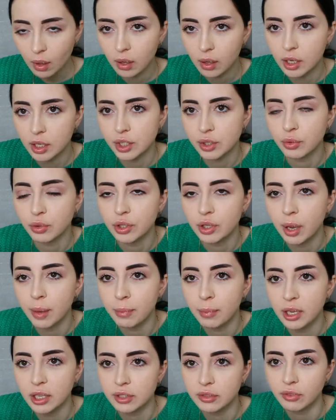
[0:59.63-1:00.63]
Я сегодня
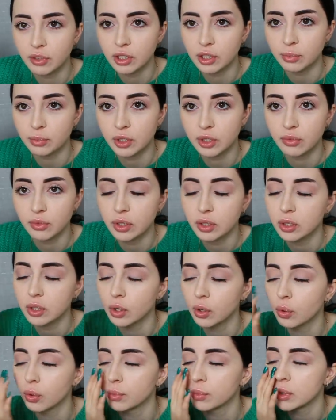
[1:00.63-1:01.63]
опять в этом
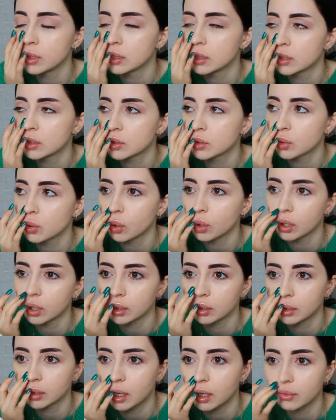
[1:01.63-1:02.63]
свитере. Он мне
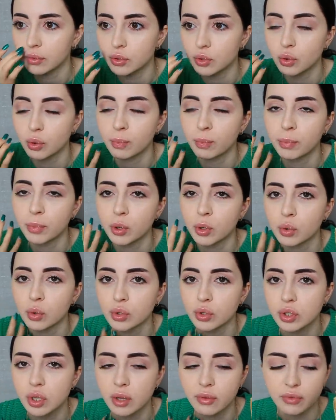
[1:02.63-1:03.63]
настолько нравится. Он
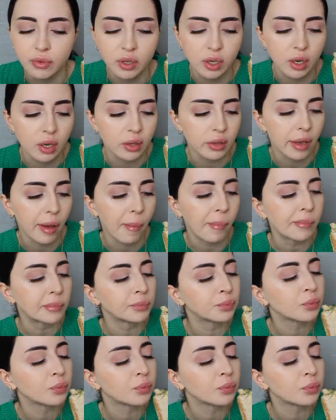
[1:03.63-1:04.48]
просто офигенный.